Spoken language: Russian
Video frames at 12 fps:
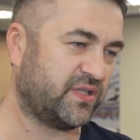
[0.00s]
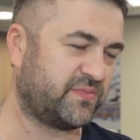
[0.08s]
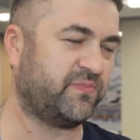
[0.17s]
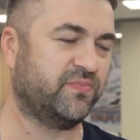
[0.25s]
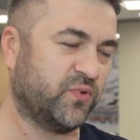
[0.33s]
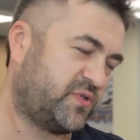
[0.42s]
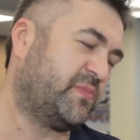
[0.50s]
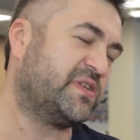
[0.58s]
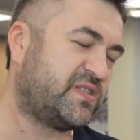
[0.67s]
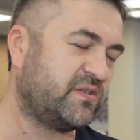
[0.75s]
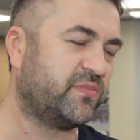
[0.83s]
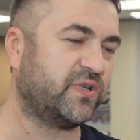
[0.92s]
И, ну,
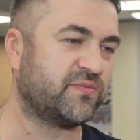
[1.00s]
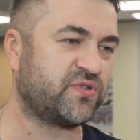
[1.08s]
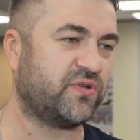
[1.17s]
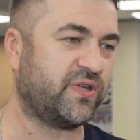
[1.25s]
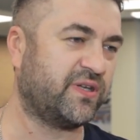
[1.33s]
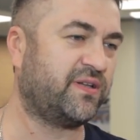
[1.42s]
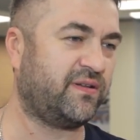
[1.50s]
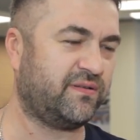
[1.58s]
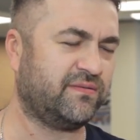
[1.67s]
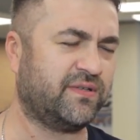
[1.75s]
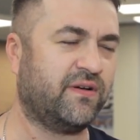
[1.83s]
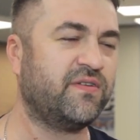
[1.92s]
спасибо им, что они
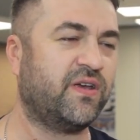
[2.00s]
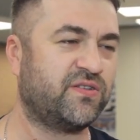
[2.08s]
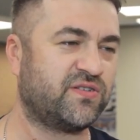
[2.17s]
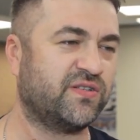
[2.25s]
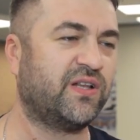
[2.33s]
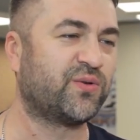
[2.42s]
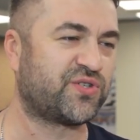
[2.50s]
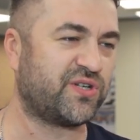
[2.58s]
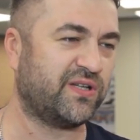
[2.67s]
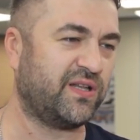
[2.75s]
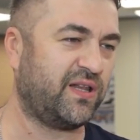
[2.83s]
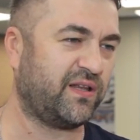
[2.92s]
равняются на
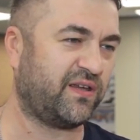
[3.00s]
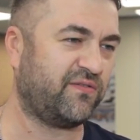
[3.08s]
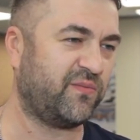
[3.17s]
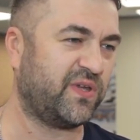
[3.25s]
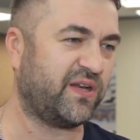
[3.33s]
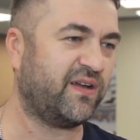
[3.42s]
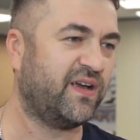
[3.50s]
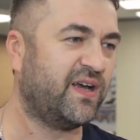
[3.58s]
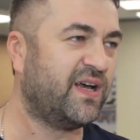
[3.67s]
лучшие аналоги в мире.